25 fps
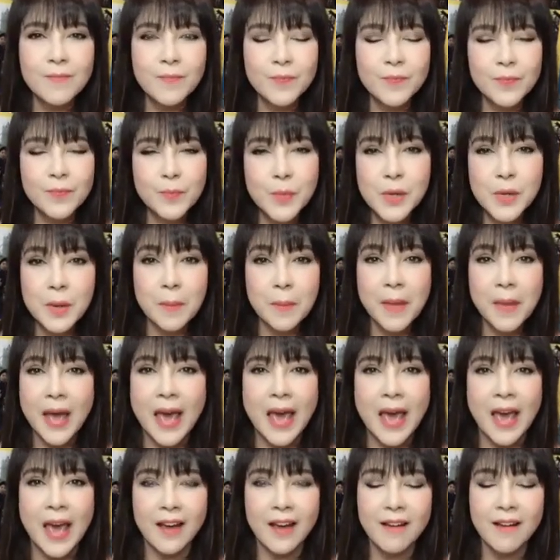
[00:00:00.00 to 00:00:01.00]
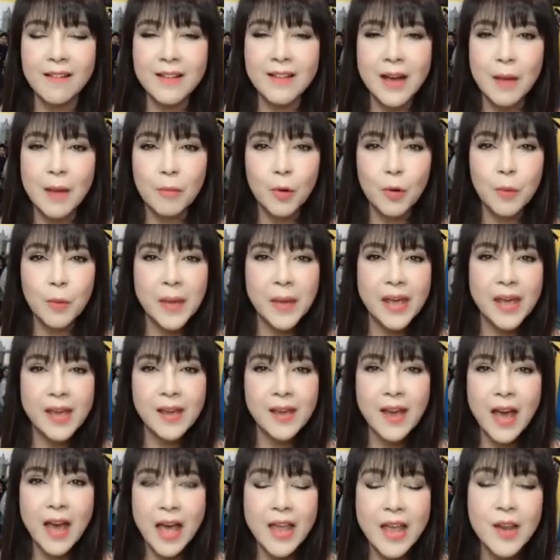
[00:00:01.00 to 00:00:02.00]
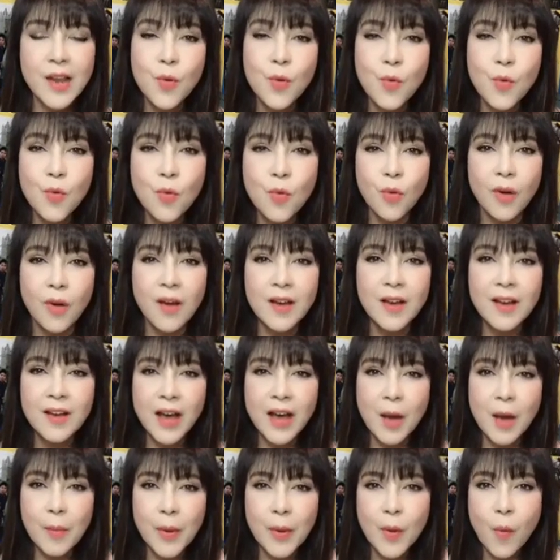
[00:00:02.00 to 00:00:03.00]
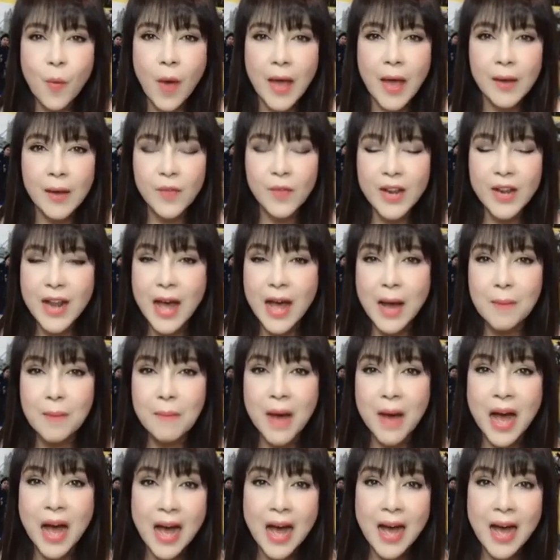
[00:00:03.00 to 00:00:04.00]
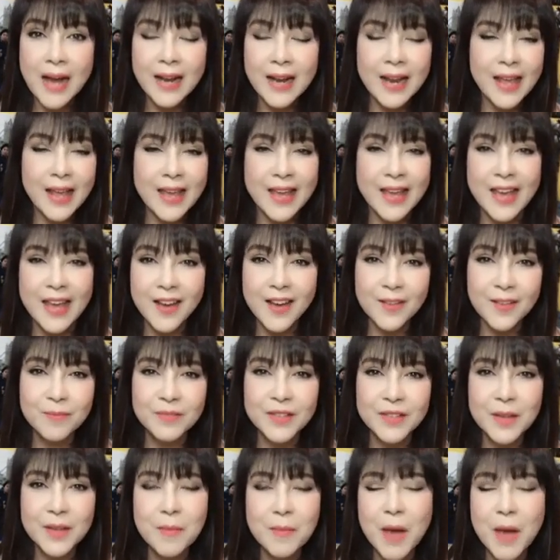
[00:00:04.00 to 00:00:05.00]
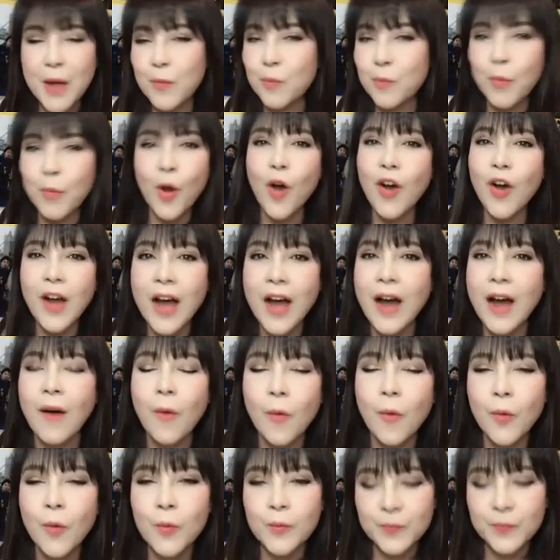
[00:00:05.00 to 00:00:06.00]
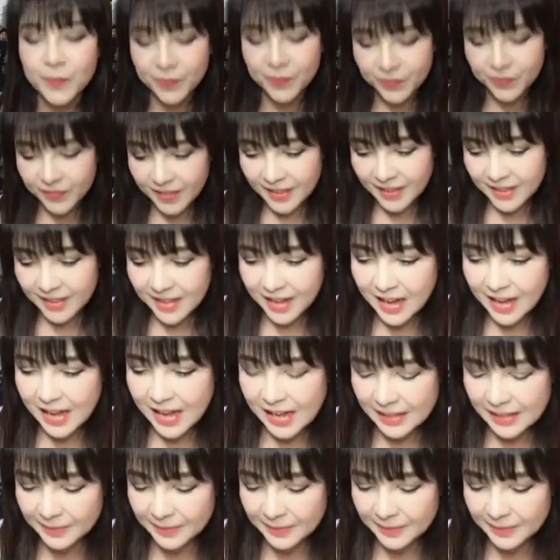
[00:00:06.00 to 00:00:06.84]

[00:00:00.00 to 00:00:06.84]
เผื่อแผ่ก็ขับรถไปให้ลูก เอาไปแขวนไว้หน้าบ้านอะไรอย่างเงี้ย ที่บ้านคุณพ่อเขานะคะ